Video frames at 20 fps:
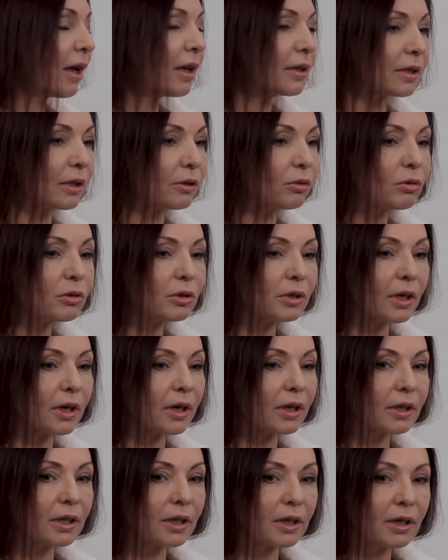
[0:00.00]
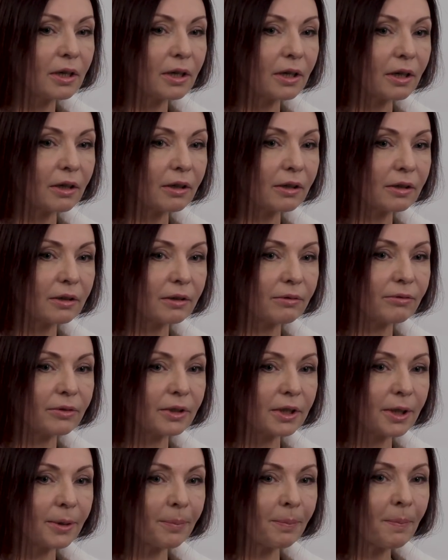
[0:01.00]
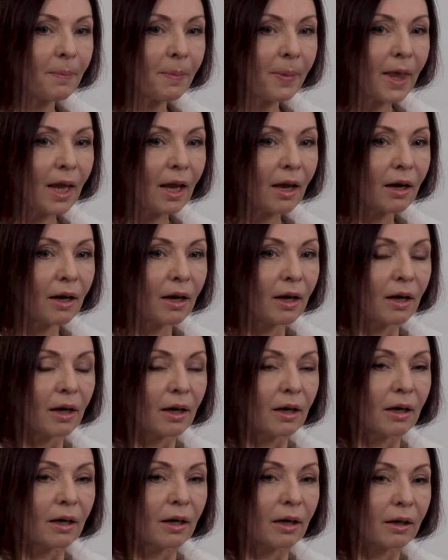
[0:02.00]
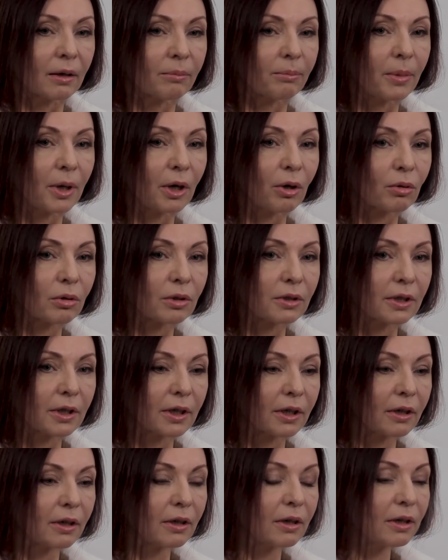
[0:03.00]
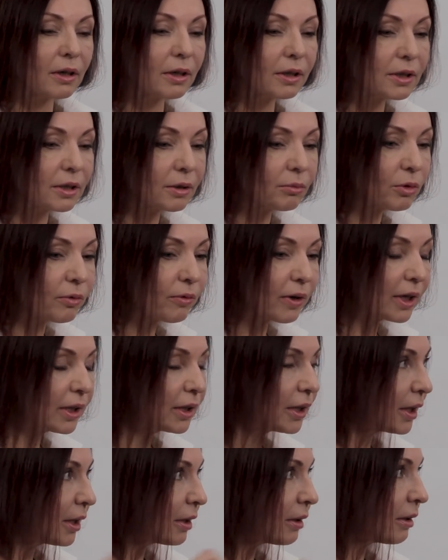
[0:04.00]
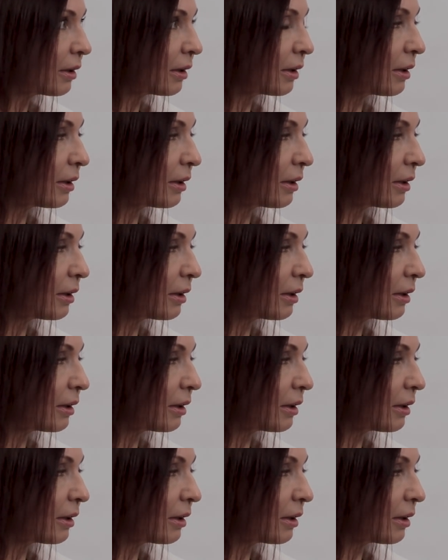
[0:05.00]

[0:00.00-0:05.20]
С одной стороны, э, вы берете тему войны,